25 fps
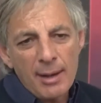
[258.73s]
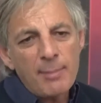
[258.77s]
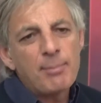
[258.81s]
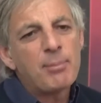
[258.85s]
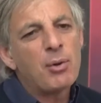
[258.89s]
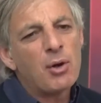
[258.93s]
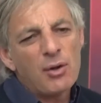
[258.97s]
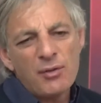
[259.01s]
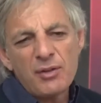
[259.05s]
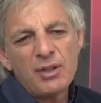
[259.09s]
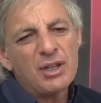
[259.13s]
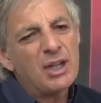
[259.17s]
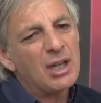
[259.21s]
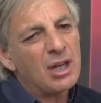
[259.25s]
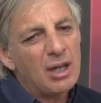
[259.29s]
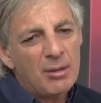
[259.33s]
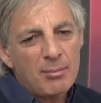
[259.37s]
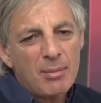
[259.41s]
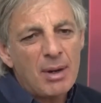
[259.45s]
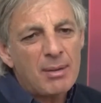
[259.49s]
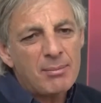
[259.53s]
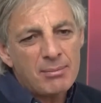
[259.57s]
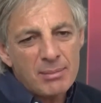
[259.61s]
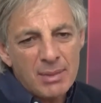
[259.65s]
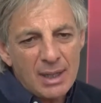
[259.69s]
e, poi vedere
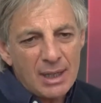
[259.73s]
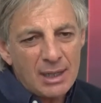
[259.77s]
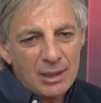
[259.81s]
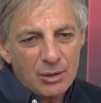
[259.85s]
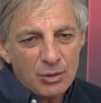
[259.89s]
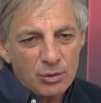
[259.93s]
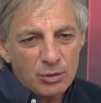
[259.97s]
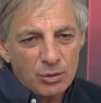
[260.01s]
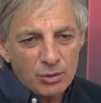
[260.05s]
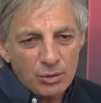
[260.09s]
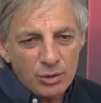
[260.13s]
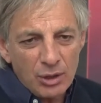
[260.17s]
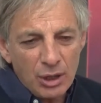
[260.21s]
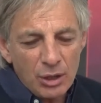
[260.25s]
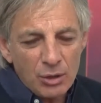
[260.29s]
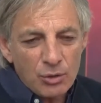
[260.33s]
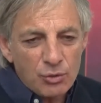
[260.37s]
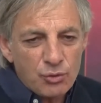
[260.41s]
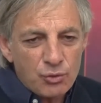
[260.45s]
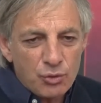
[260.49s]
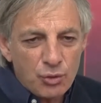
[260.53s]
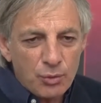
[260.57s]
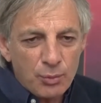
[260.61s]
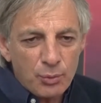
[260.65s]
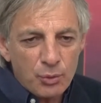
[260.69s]
man mano nel
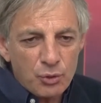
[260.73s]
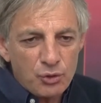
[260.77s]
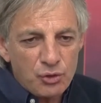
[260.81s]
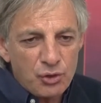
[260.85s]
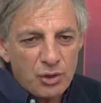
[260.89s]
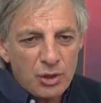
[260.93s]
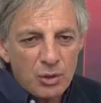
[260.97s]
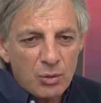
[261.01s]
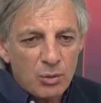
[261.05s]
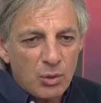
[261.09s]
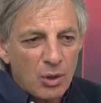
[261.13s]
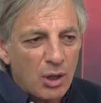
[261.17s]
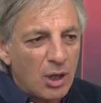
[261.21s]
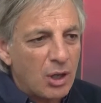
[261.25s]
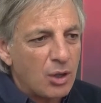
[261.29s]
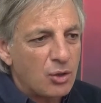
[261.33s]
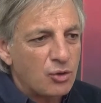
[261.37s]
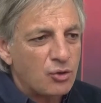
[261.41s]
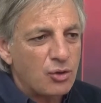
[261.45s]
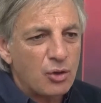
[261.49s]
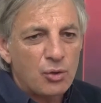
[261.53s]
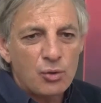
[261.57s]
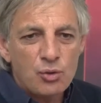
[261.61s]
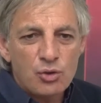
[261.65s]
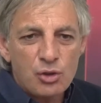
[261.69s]
nostro proseguo che
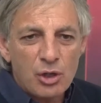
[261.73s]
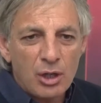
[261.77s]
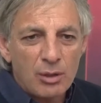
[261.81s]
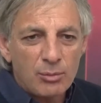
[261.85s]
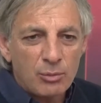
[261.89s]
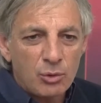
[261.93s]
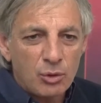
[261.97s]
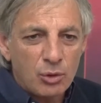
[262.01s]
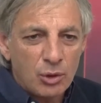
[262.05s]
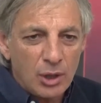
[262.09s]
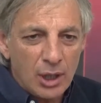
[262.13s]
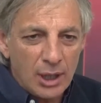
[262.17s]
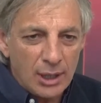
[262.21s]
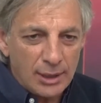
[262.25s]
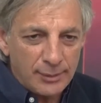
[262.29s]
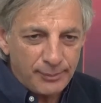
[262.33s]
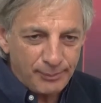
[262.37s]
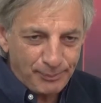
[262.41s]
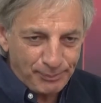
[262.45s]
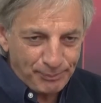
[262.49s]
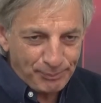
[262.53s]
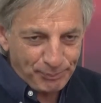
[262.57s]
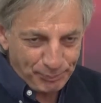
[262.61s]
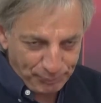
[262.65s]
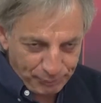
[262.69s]
cosa riusciamo
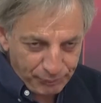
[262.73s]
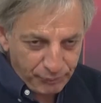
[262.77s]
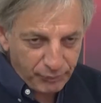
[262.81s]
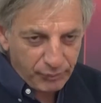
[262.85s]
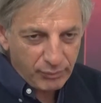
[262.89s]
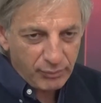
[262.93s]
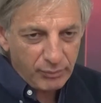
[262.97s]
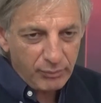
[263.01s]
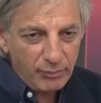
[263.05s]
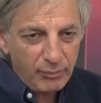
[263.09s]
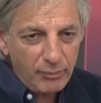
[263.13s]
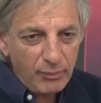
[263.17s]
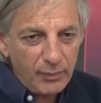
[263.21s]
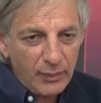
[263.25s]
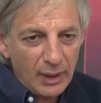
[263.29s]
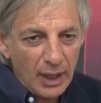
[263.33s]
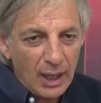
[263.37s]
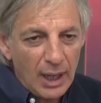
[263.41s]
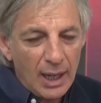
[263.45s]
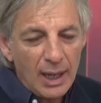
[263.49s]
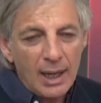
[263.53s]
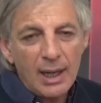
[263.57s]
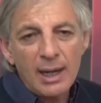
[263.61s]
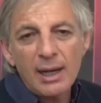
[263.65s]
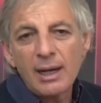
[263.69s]

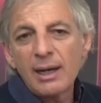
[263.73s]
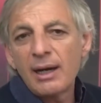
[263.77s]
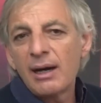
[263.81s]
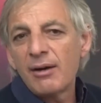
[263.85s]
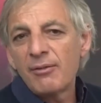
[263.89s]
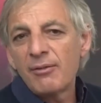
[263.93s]
a, a, a